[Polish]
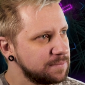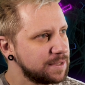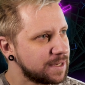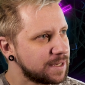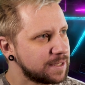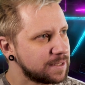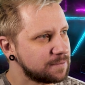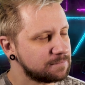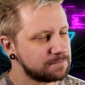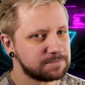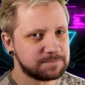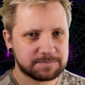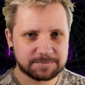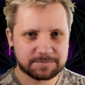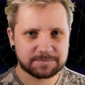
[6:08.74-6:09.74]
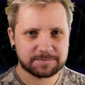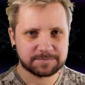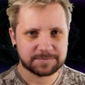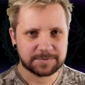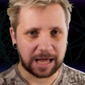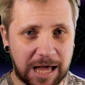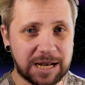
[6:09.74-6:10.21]
mniej
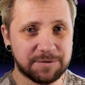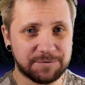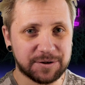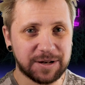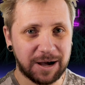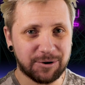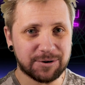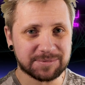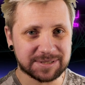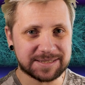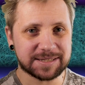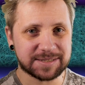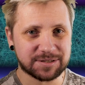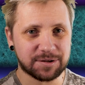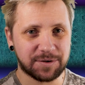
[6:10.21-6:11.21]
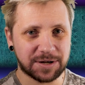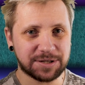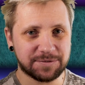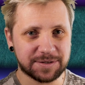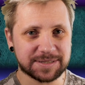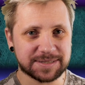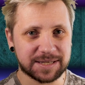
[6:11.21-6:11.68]
ale wylałem
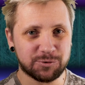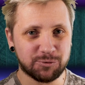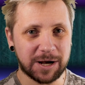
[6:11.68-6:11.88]
zdecydowanie więcej